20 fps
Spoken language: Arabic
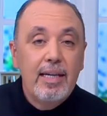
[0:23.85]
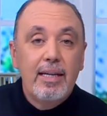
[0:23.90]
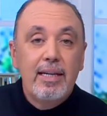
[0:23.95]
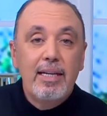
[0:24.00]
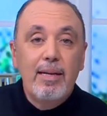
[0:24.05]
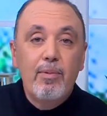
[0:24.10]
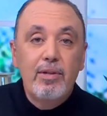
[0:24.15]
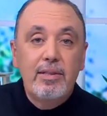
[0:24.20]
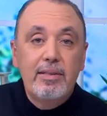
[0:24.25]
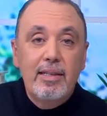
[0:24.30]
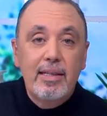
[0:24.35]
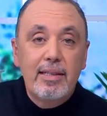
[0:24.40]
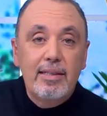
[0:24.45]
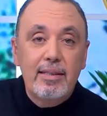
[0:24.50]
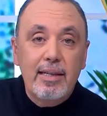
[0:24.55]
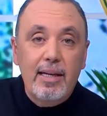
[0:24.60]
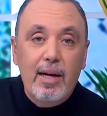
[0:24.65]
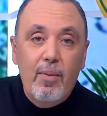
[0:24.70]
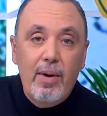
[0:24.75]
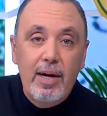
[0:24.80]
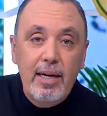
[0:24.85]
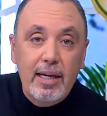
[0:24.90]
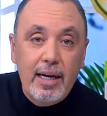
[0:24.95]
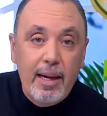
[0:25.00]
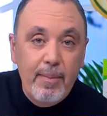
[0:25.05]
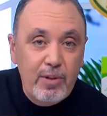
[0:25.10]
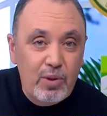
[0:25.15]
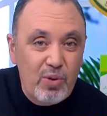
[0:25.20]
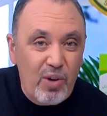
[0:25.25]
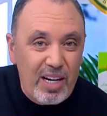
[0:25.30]
لمدة حوالي
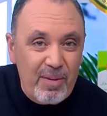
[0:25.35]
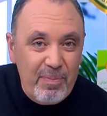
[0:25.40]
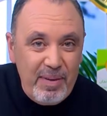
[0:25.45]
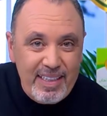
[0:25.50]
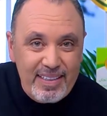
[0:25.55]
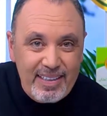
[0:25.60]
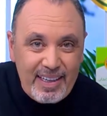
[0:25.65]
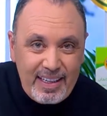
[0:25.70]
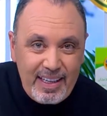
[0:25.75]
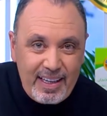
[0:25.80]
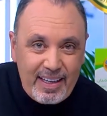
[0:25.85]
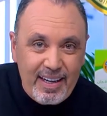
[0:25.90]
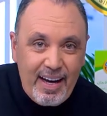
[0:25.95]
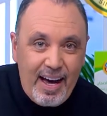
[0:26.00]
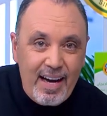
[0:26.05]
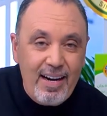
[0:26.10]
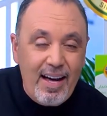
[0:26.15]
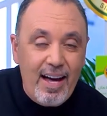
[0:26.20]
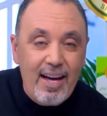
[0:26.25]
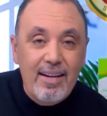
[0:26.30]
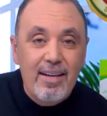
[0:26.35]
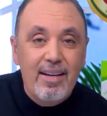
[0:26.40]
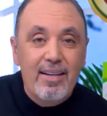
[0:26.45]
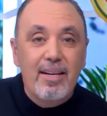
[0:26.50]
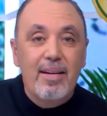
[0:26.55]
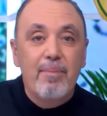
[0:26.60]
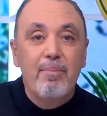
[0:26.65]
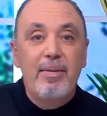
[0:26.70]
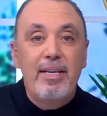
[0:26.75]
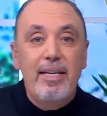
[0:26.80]
45 دقيقة على
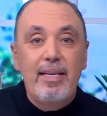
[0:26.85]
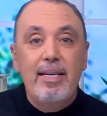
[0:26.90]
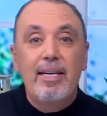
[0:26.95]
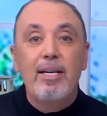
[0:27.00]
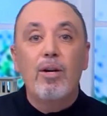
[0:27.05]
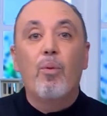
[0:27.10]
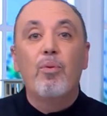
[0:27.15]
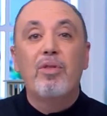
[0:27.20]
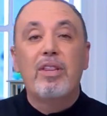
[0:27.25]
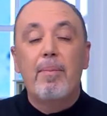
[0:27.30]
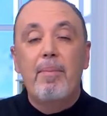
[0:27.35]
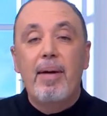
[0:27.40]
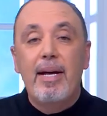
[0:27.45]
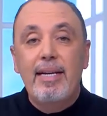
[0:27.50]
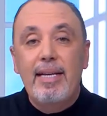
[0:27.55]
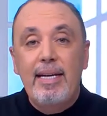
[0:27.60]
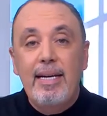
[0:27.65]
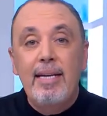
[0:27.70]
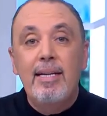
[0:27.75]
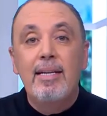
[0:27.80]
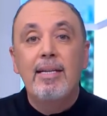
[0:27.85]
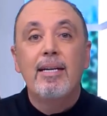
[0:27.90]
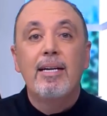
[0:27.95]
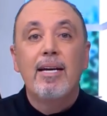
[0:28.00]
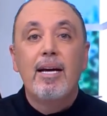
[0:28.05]
حرارة 180